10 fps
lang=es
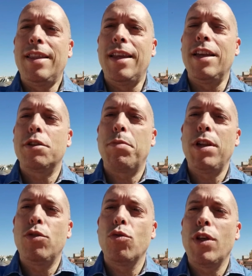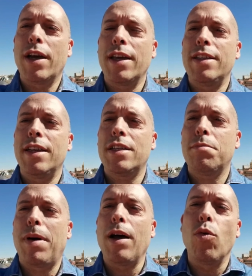del espíritu de
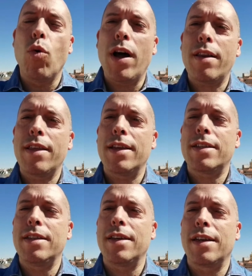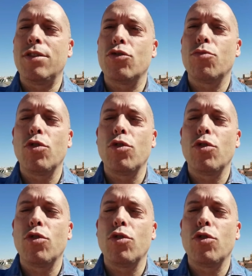aquellas vanguardias y de aquellos